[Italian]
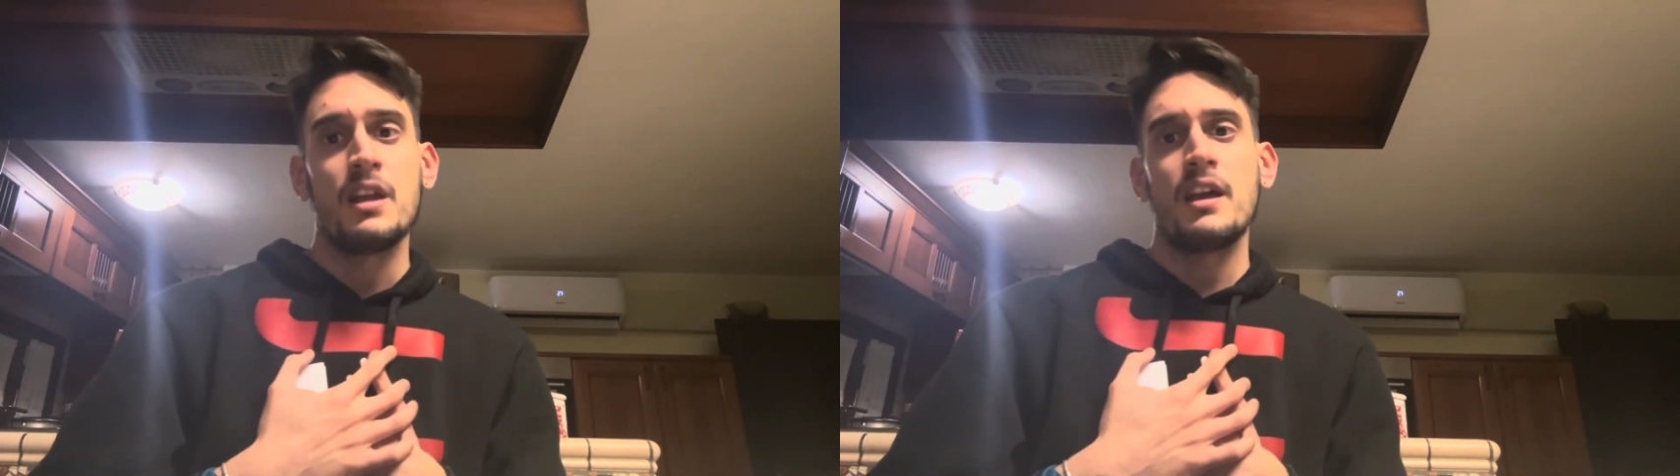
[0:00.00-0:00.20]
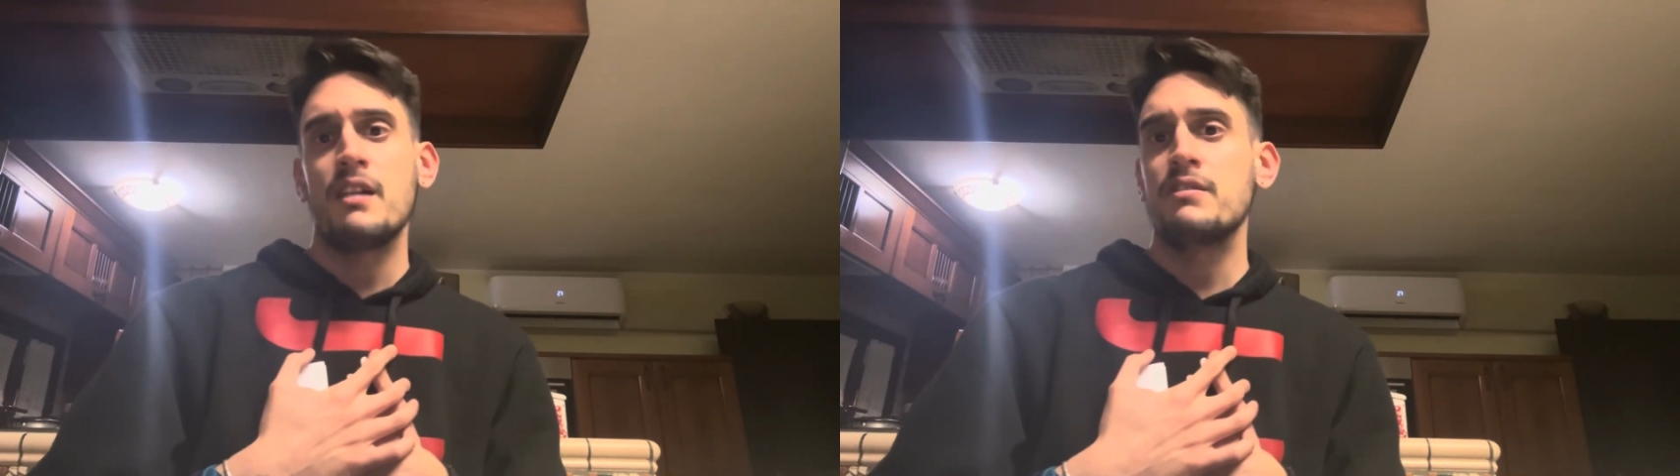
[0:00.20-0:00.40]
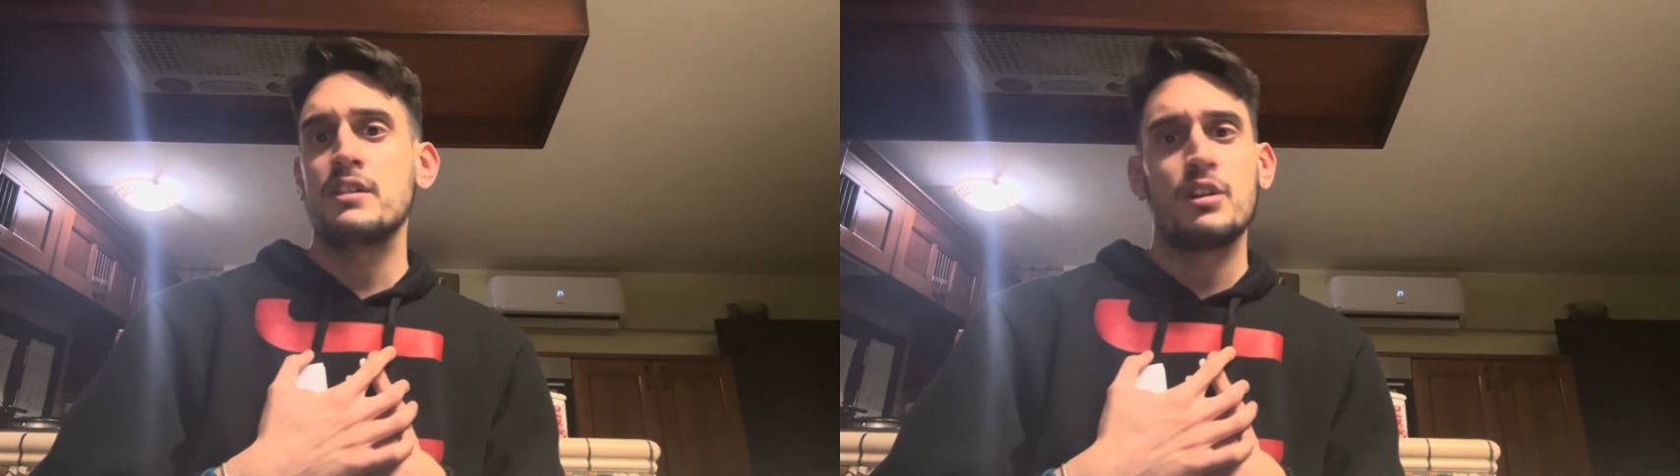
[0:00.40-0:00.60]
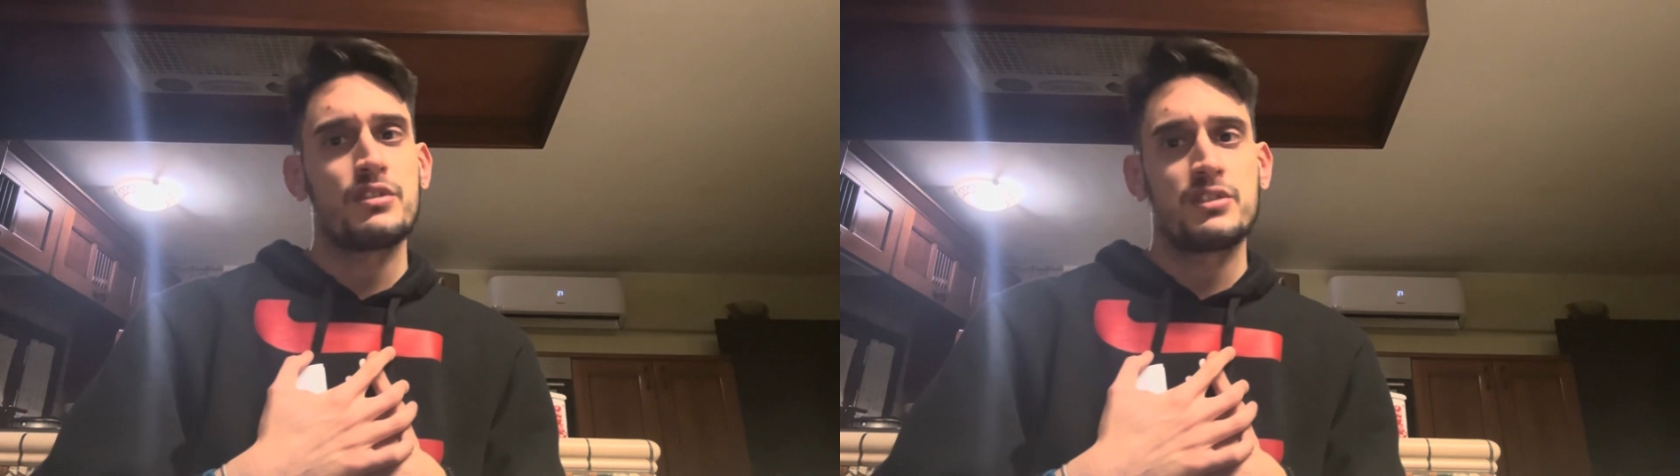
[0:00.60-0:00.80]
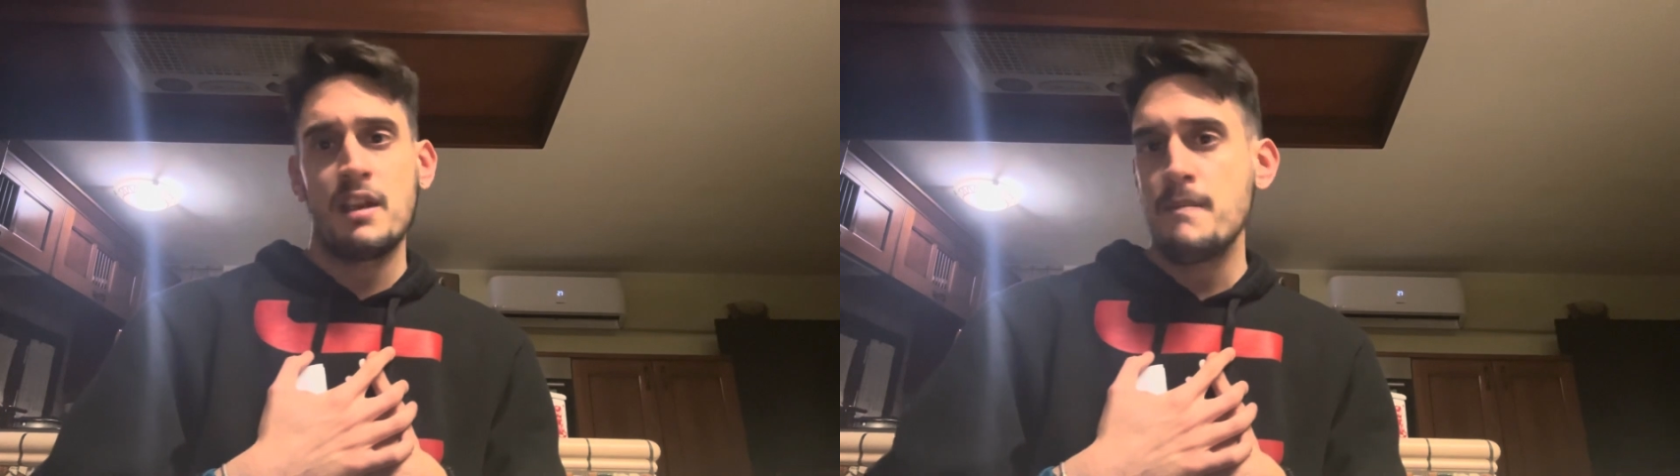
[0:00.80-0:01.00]
e vi dirò
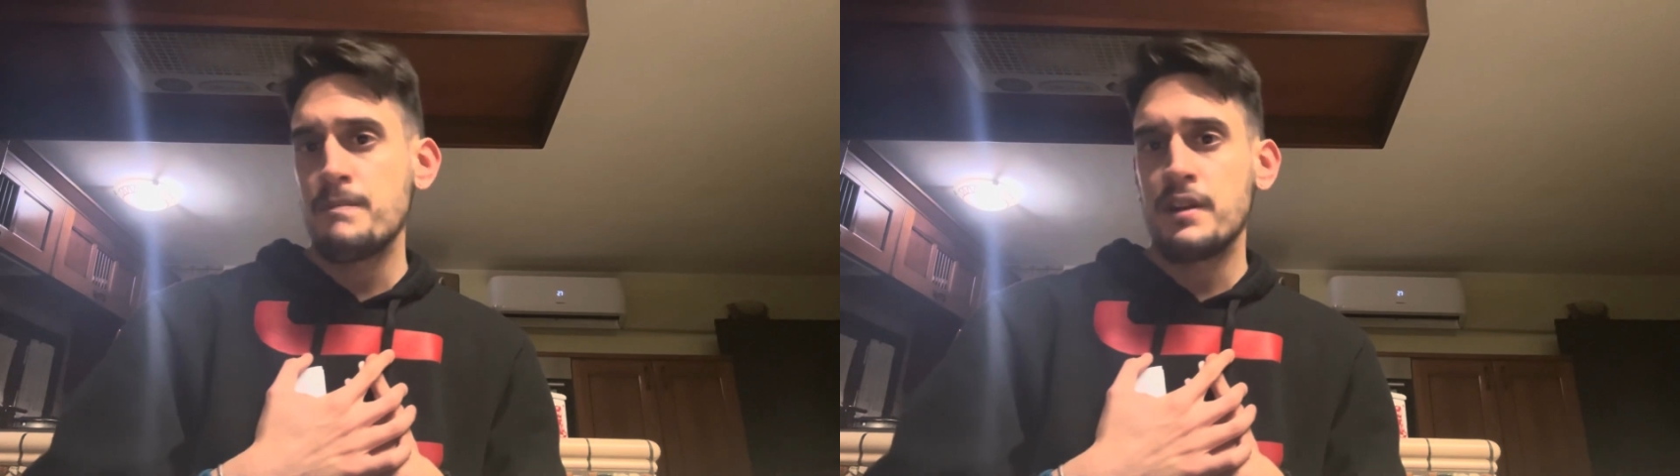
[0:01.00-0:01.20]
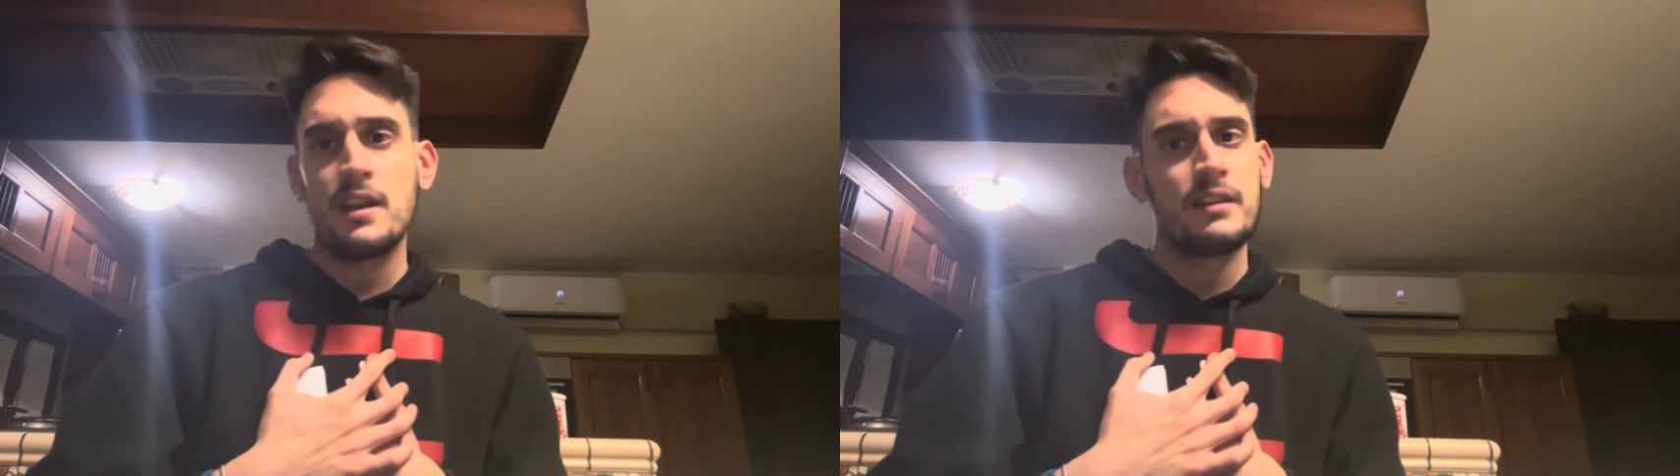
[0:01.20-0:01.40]
sempre